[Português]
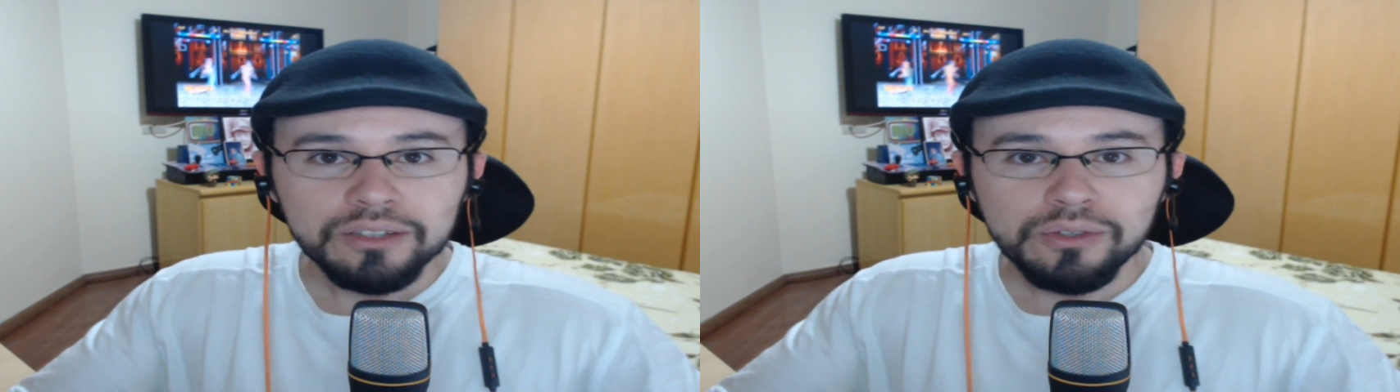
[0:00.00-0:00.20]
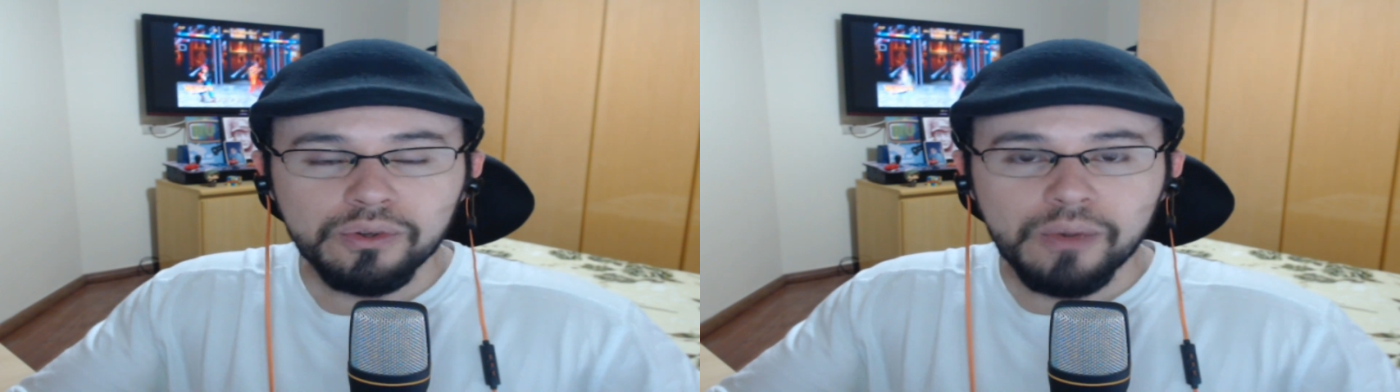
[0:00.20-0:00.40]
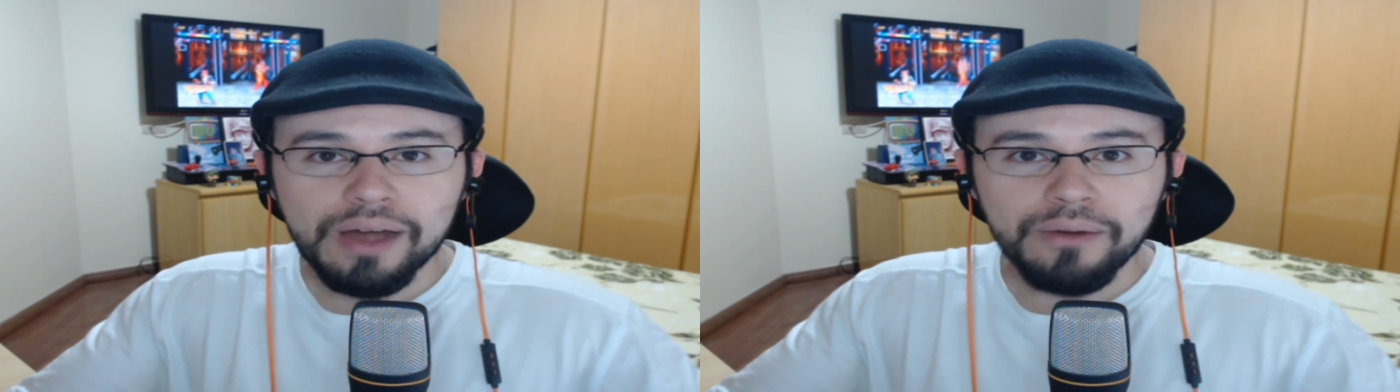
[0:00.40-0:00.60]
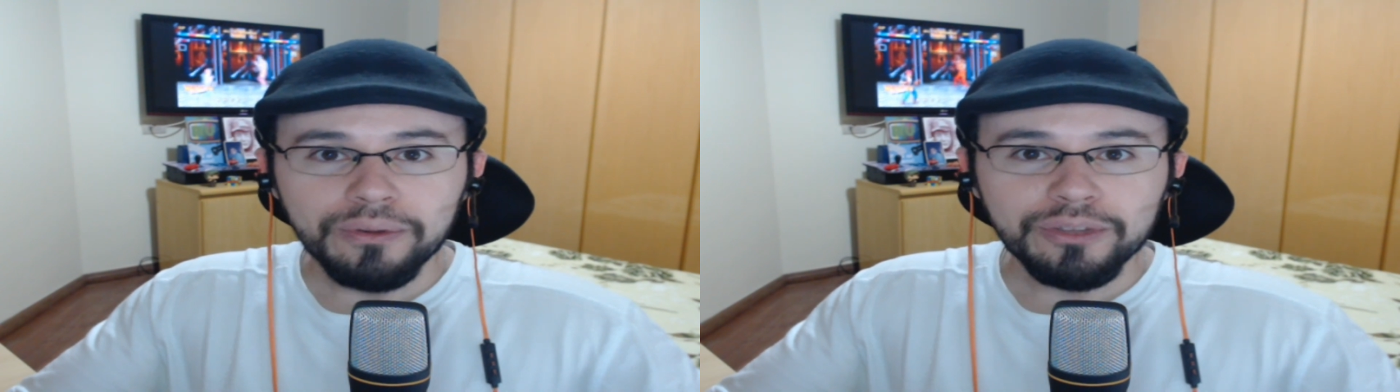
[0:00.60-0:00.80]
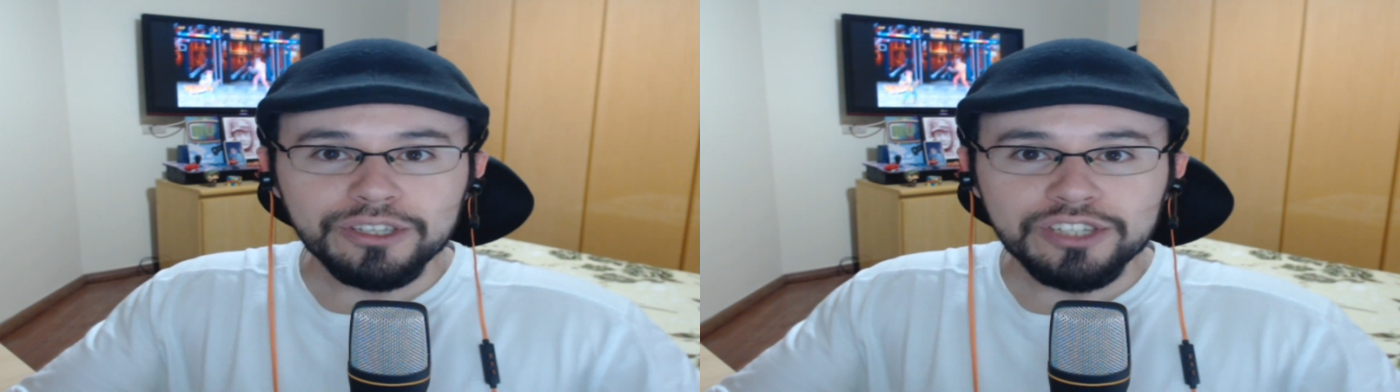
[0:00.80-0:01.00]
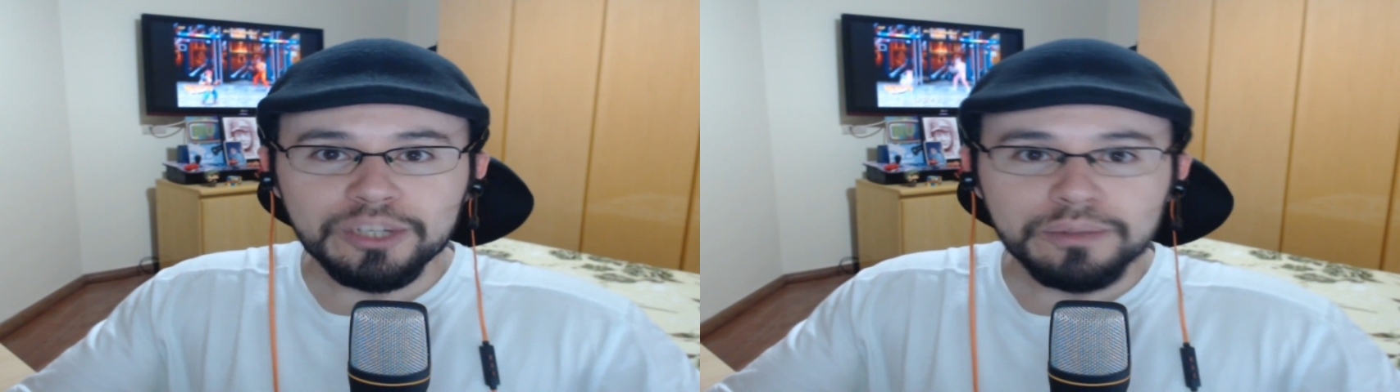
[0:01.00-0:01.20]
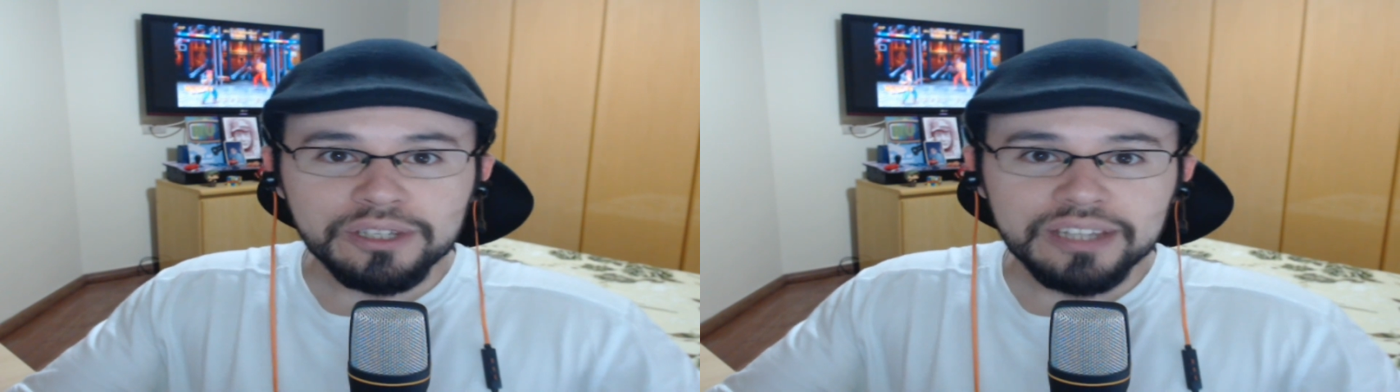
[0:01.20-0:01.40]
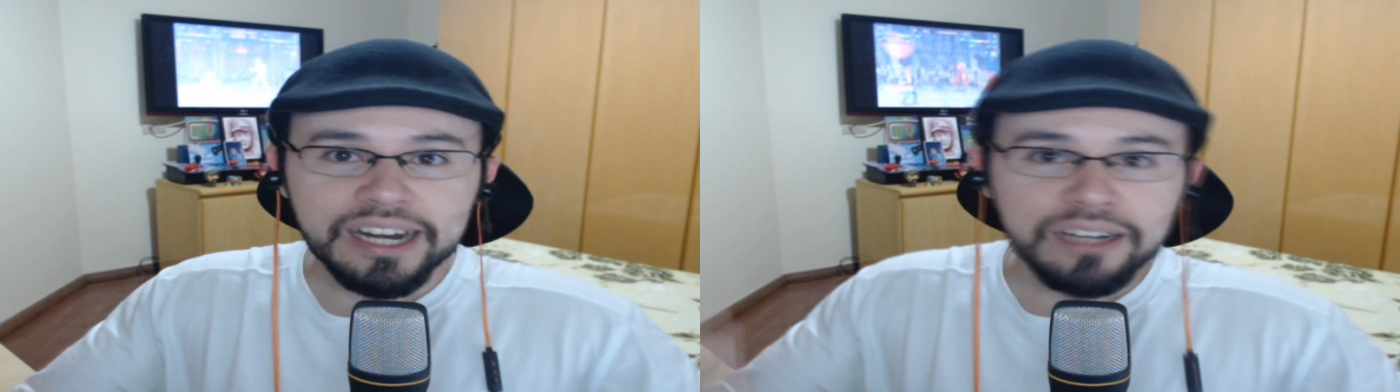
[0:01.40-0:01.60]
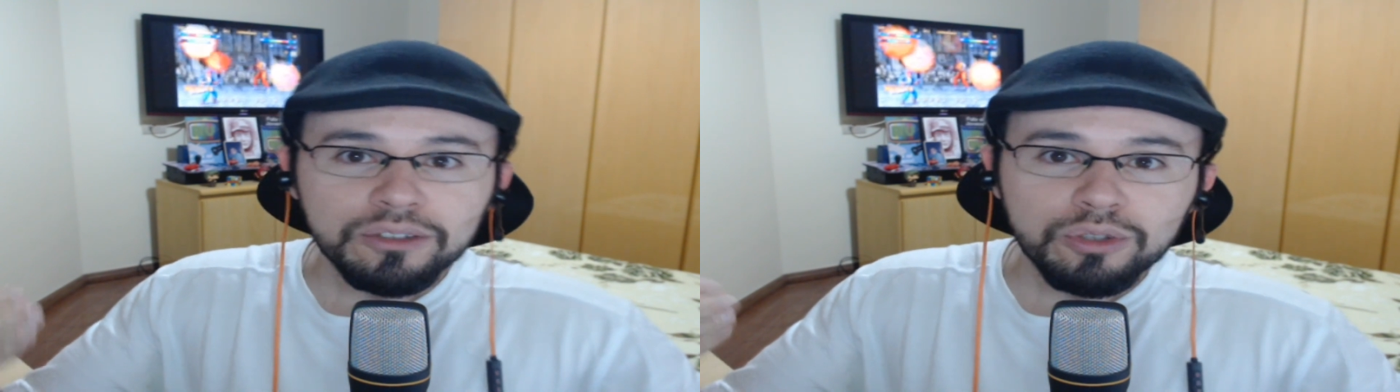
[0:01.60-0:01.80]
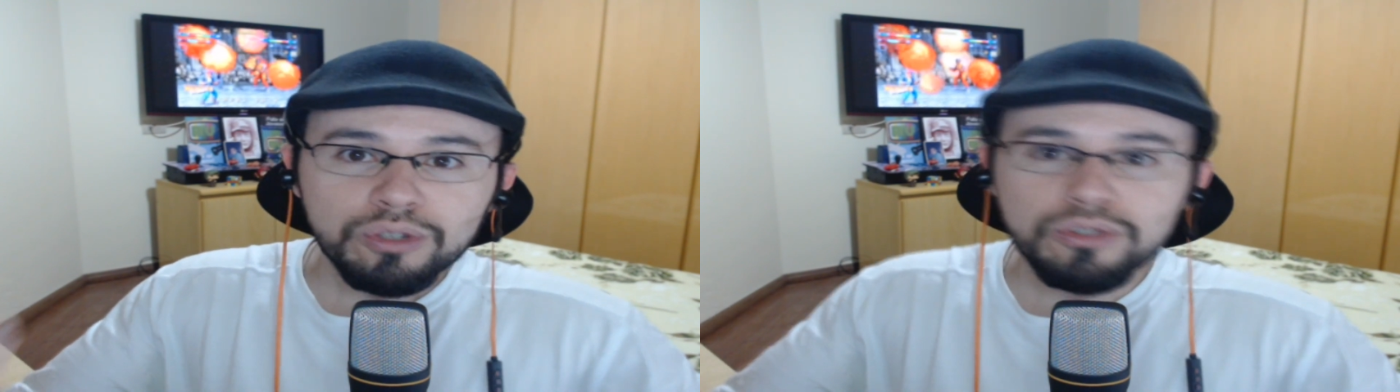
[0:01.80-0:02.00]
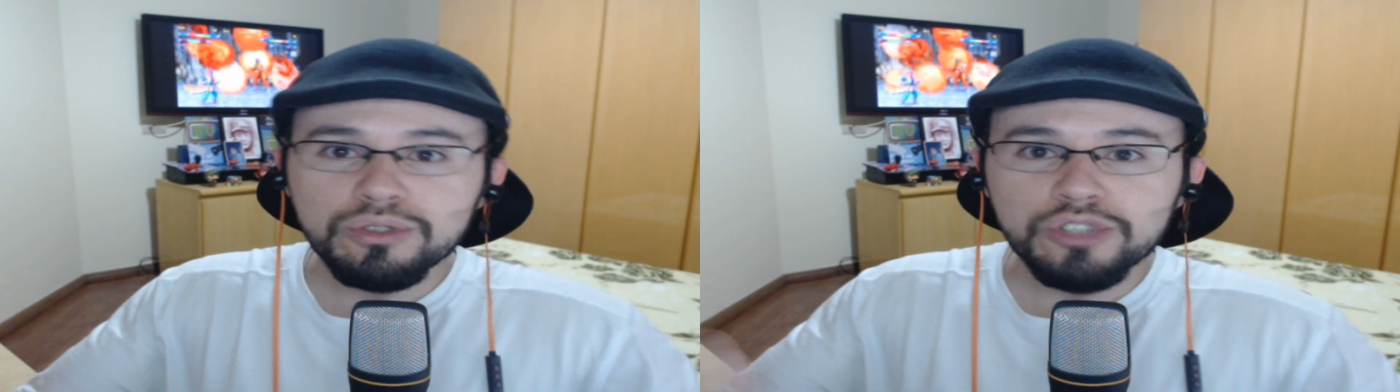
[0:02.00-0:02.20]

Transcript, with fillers: do qual nós tínhamos que dar todos